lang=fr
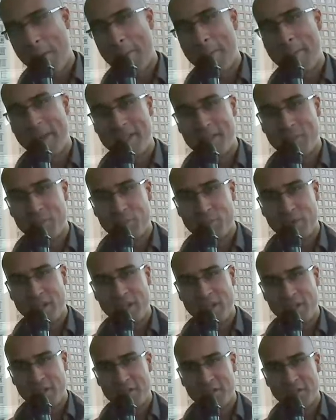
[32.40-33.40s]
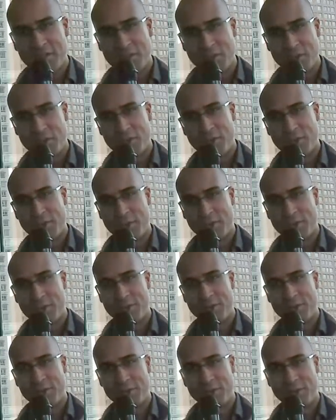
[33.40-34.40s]
manipuler de,
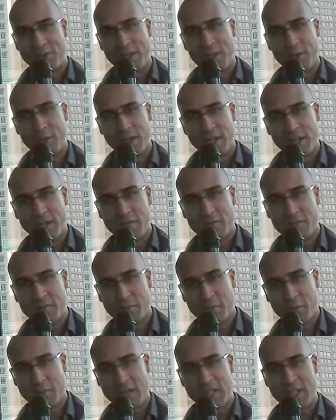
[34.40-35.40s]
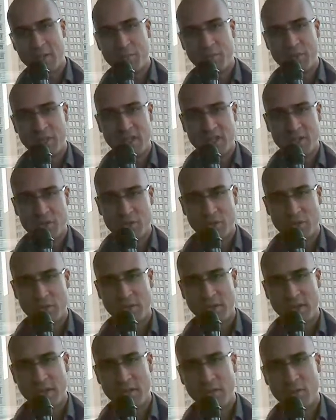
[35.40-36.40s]
la donnée, de manipuler des jeux de
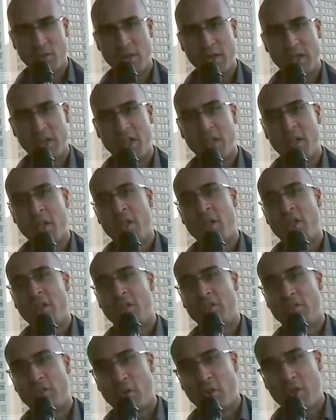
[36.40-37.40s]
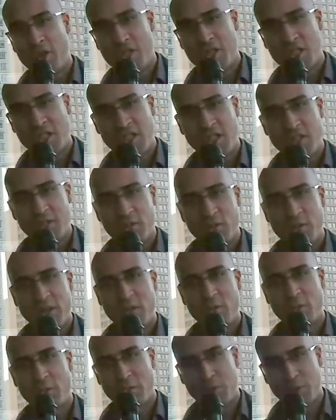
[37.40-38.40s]
données, de les enrichir, de
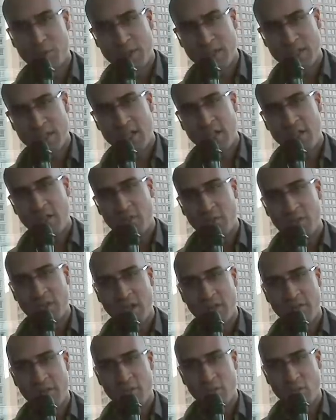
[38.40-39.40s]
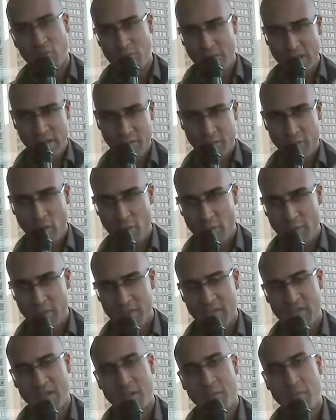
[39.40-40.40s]
les consolider au travers d'une
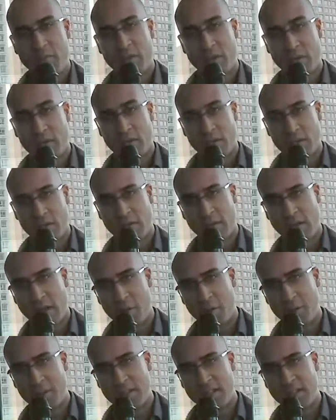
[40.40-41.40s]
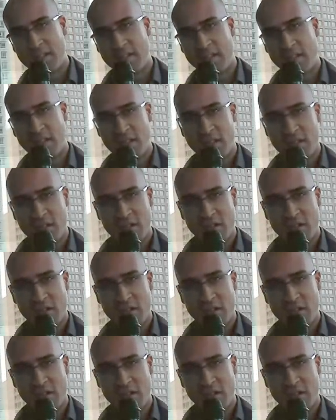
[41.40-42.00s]
plateforme simple euh, à utiliser